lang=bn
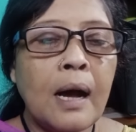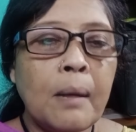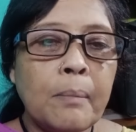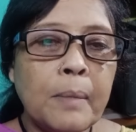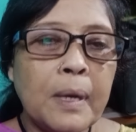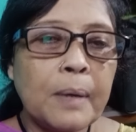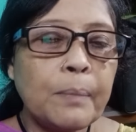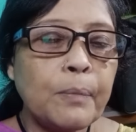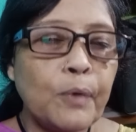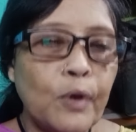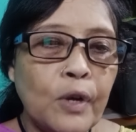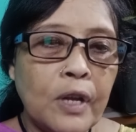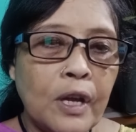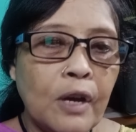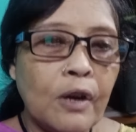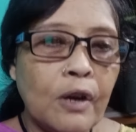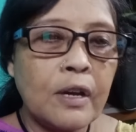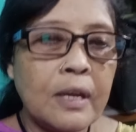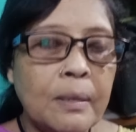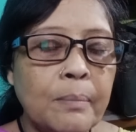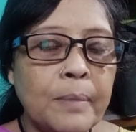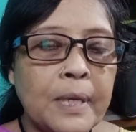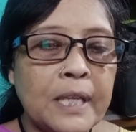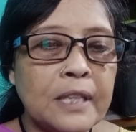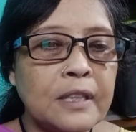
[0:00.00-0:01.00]
আমার মনে
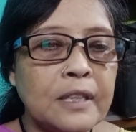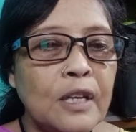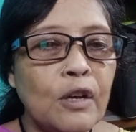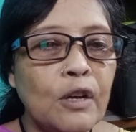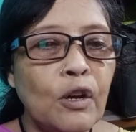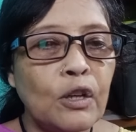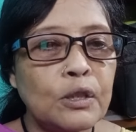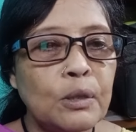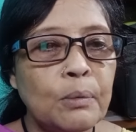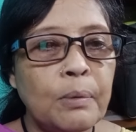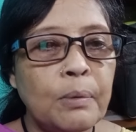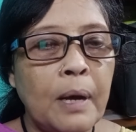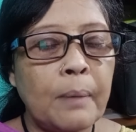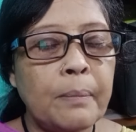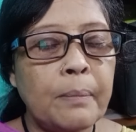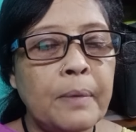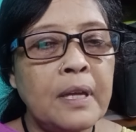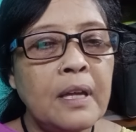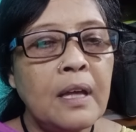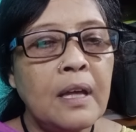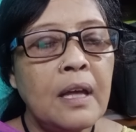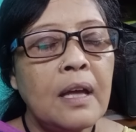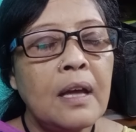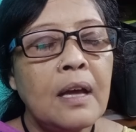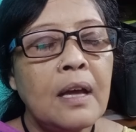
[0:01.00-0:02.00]
হয় ব্যক্তিগতভাবে
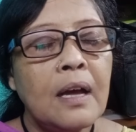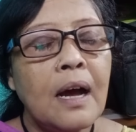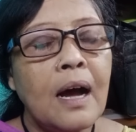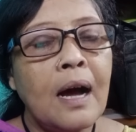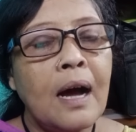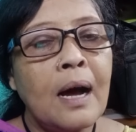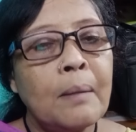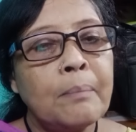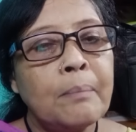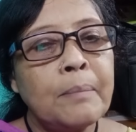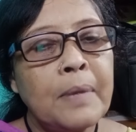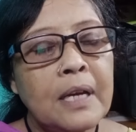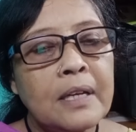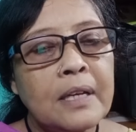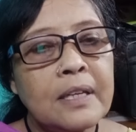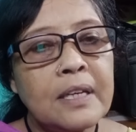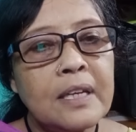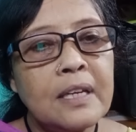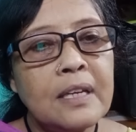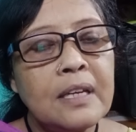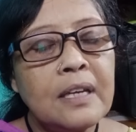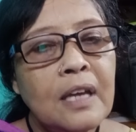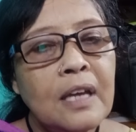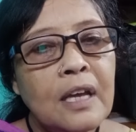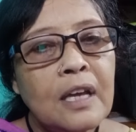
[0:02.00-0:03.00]
আমরা
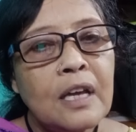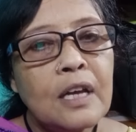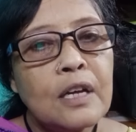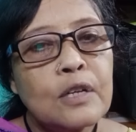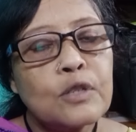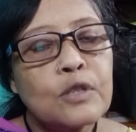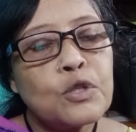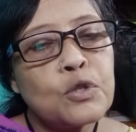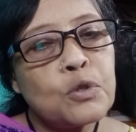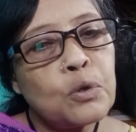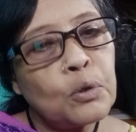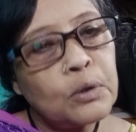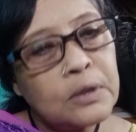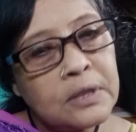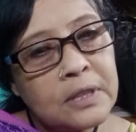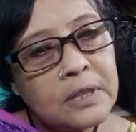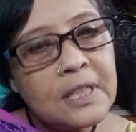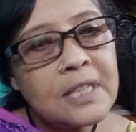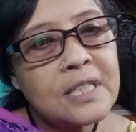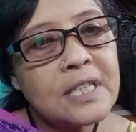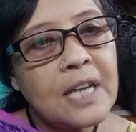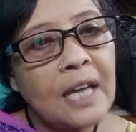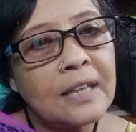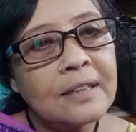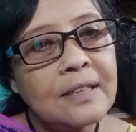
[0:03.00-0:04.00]
কি সত্যি
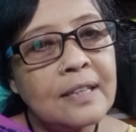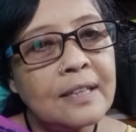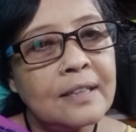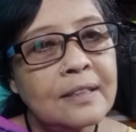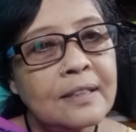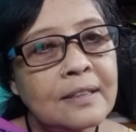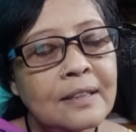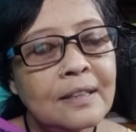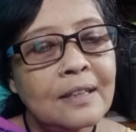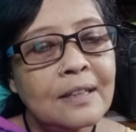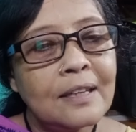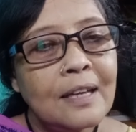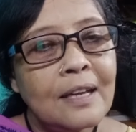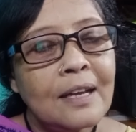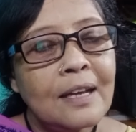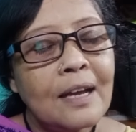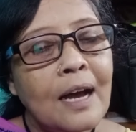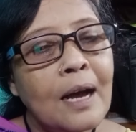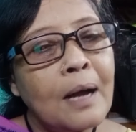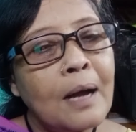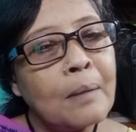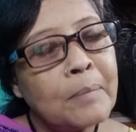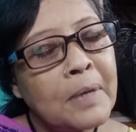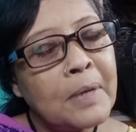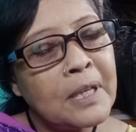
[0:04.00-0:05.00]
স্বাধীন
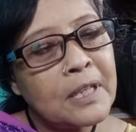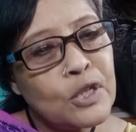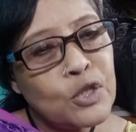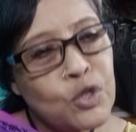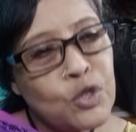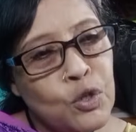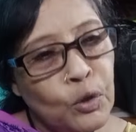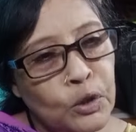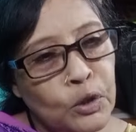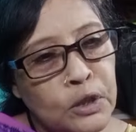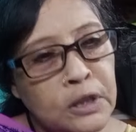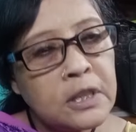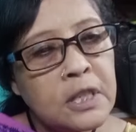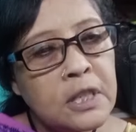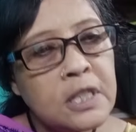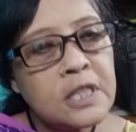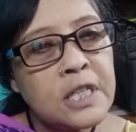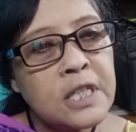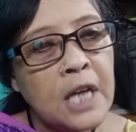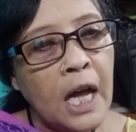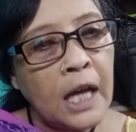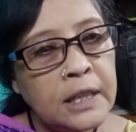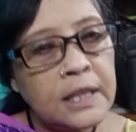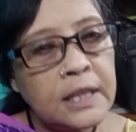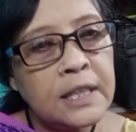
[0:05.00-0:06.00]
আমরা কি সত্যি
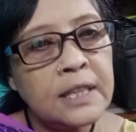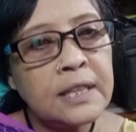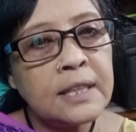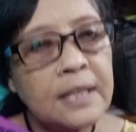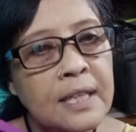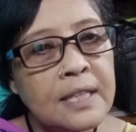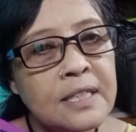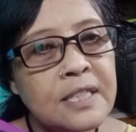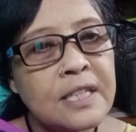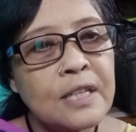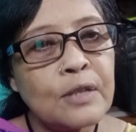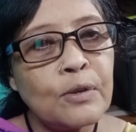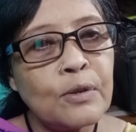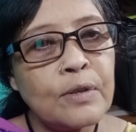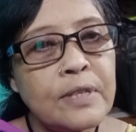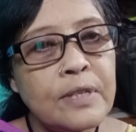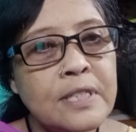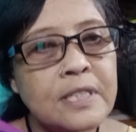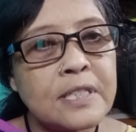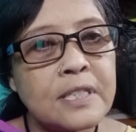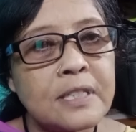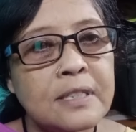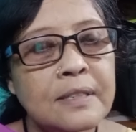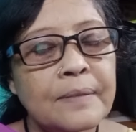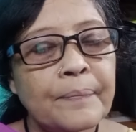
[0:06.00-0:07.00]
স্বাধীন দেশে
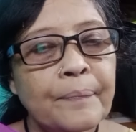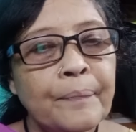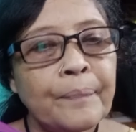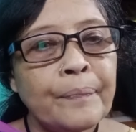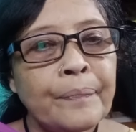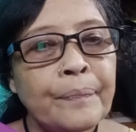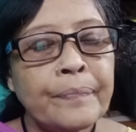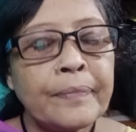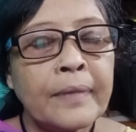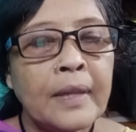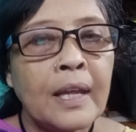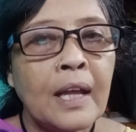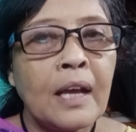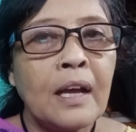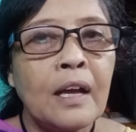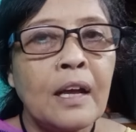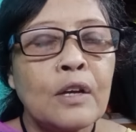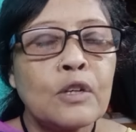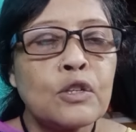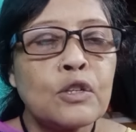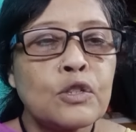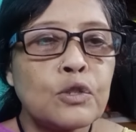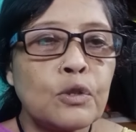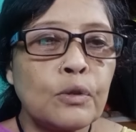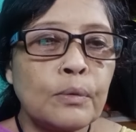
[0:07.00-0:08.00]
রয়েছি
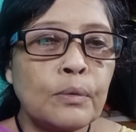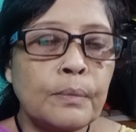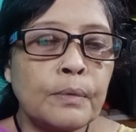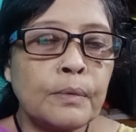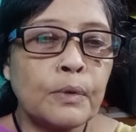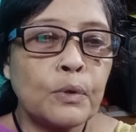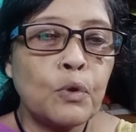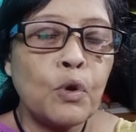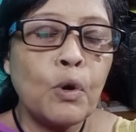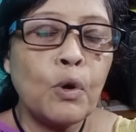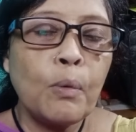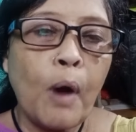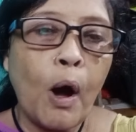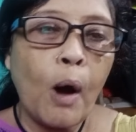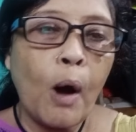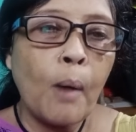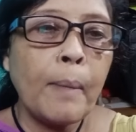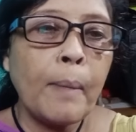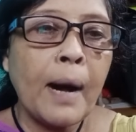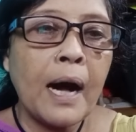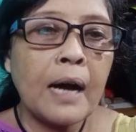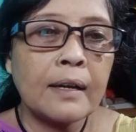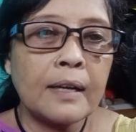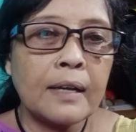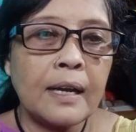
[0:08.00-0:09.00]
খুব
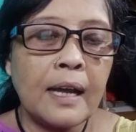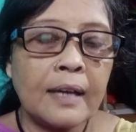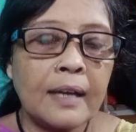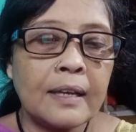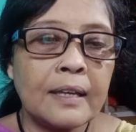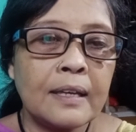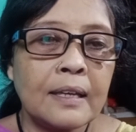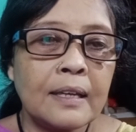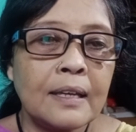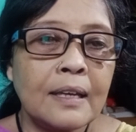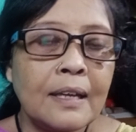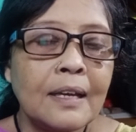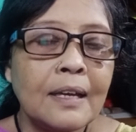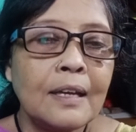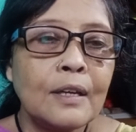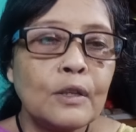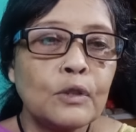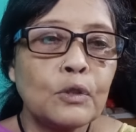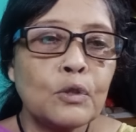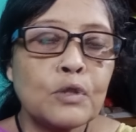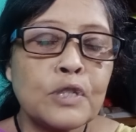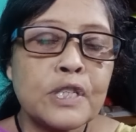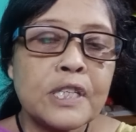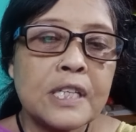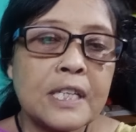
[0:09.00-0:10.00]
অবাক লাগে
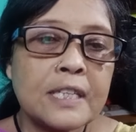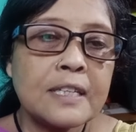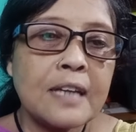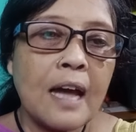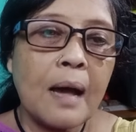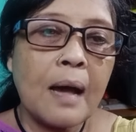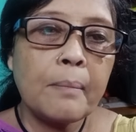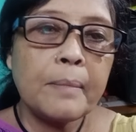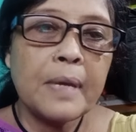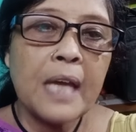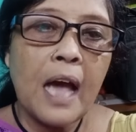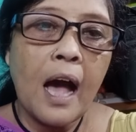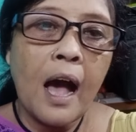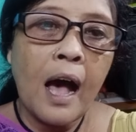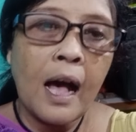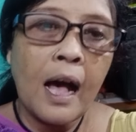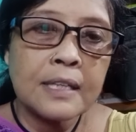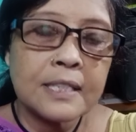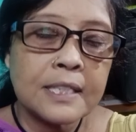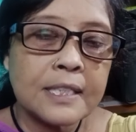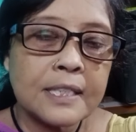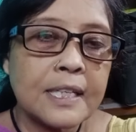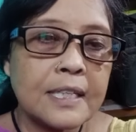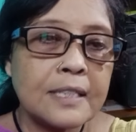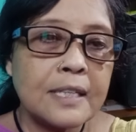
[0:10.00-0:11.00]
তো সেটা আমি
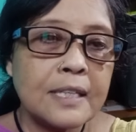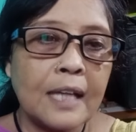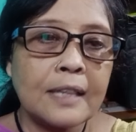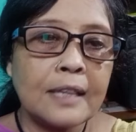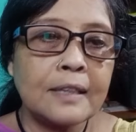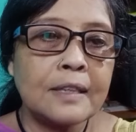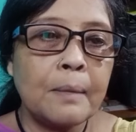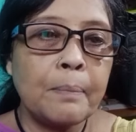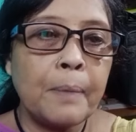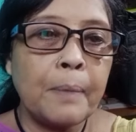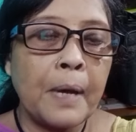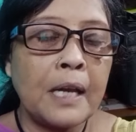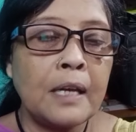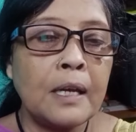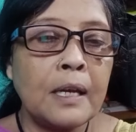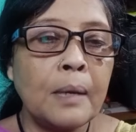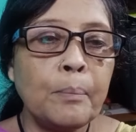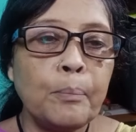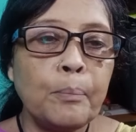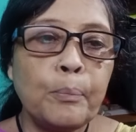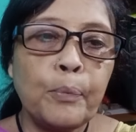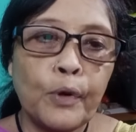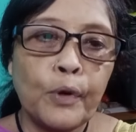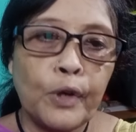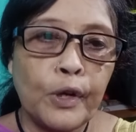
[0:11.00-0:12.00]
আজকে জানতে পারলাম
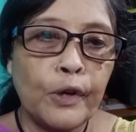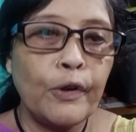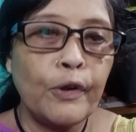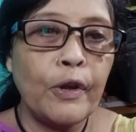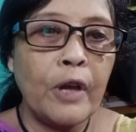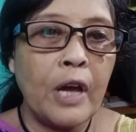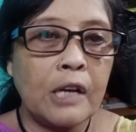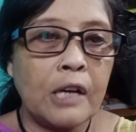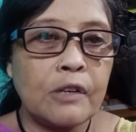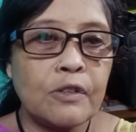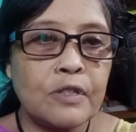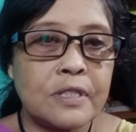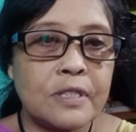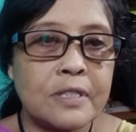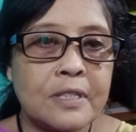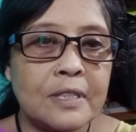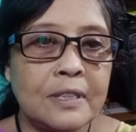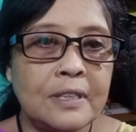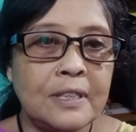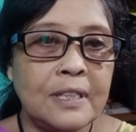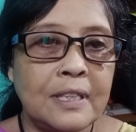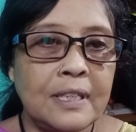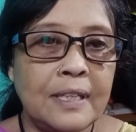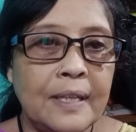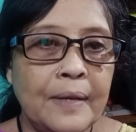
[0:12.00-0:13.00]
পনেরোই আগস্টের
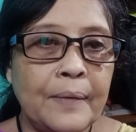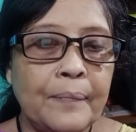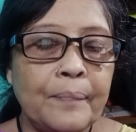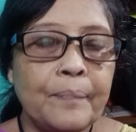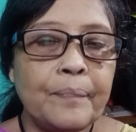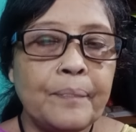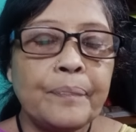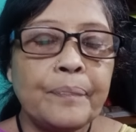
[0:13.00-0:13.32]
দিনে